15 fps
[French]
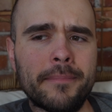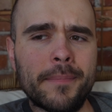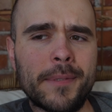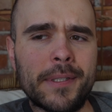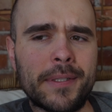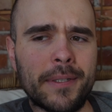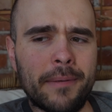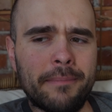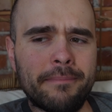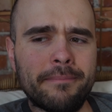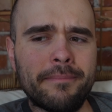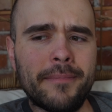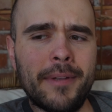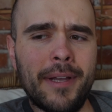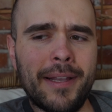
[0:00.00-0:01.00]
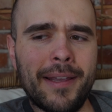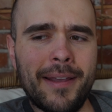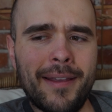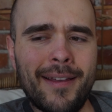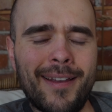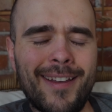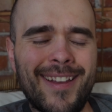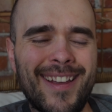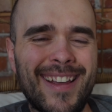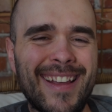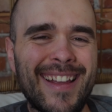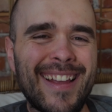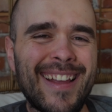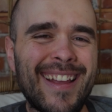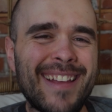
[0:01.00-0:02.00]
C'est ça. OK.
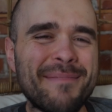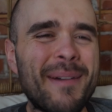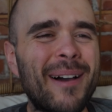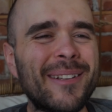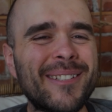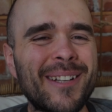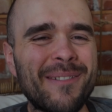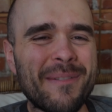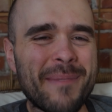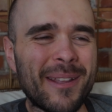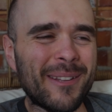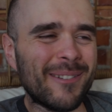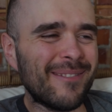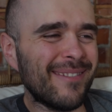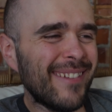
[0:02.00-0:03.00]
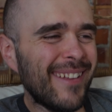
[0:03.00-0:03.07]
Bah, bon, ça revoit bientôt.